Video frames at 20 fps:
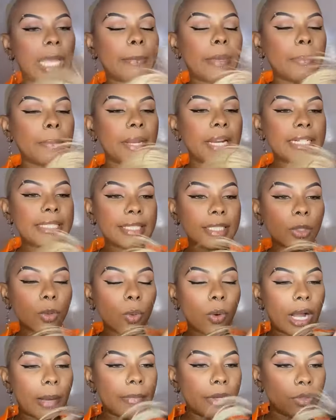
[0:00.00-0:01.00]
É bem parecida
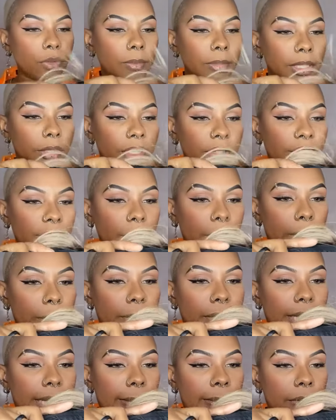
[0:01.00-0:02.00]
com o cabelo humano, a Fibra
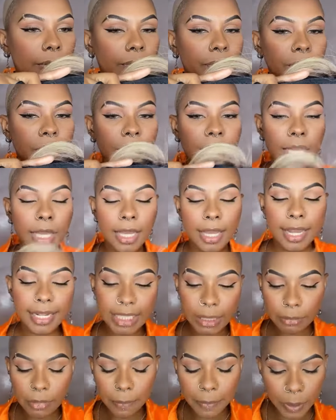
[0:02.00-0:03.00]
Premium.
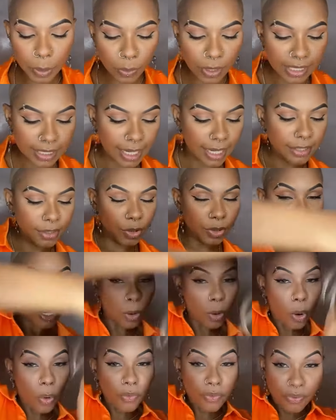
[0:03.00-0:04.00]
Essa é uma peruca
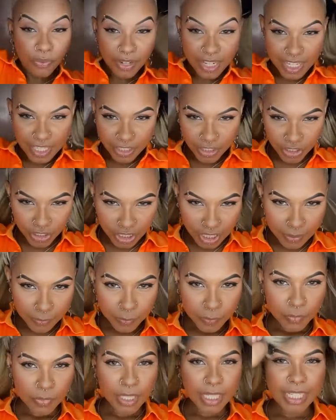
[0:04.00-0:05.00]
tradicional com franja,
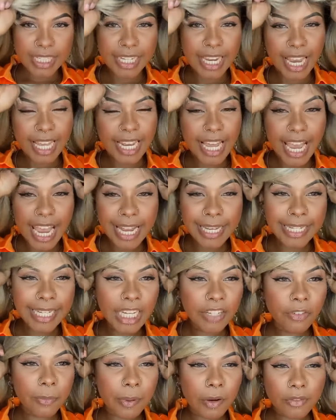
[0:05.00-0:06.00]
e ela é
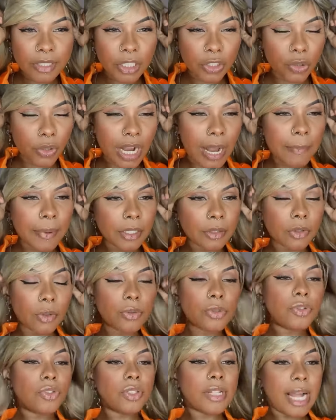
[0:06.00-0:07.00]
livre pra você jogar pra
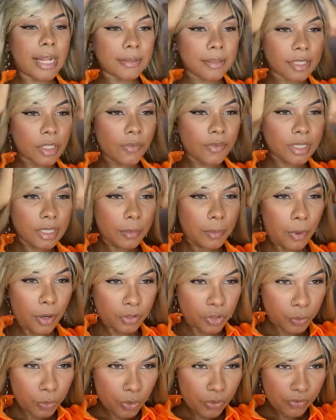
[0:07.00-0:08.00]
todos os lados, então você
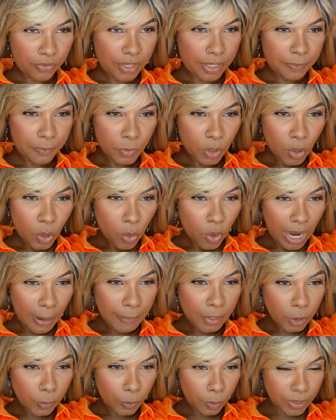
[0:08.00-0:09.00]
pode mover o
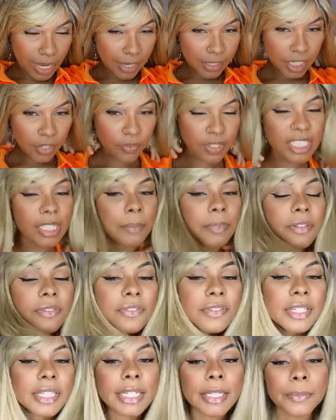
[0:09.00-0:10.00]
cabelo pro lado que você
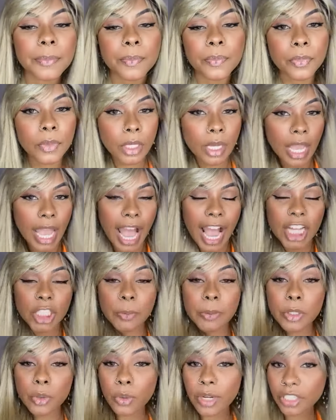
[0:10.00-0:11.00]
preferir, as
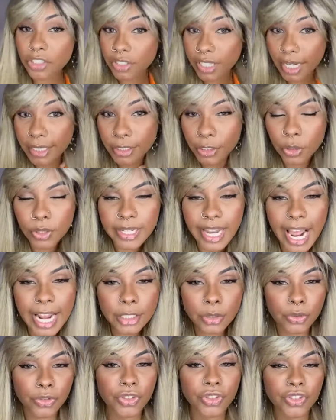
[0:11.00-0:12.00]
perucas
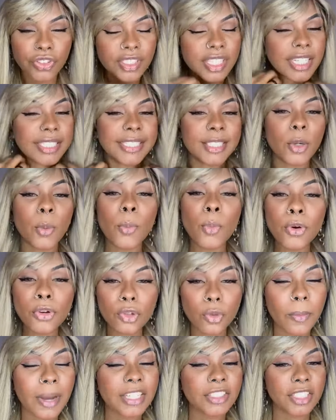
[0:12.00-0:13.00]
tradicionais hoje em dia elas são
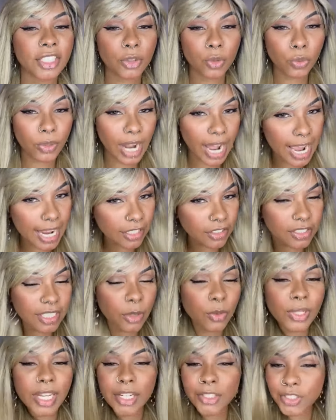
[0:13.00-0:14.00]
muito mais naturais,
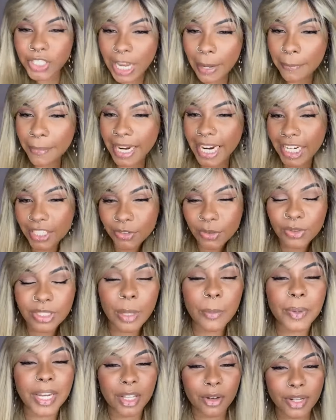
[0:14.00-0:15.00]
né, do que antigamente, no
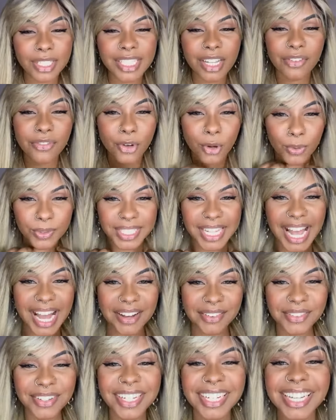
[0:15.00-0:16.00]
tempo que a nossa avó
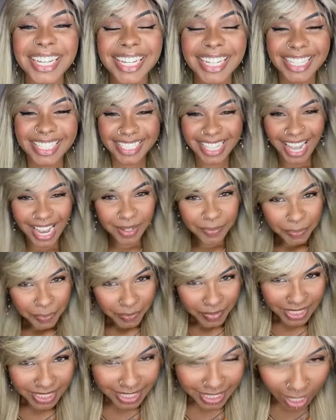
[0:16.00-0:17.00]
usava, tá?
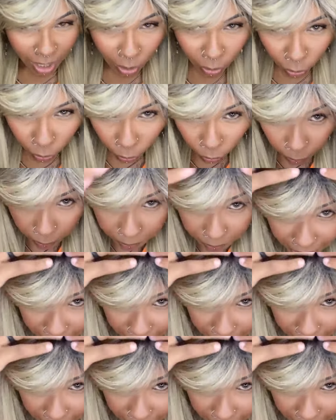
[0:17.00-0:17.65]
Então,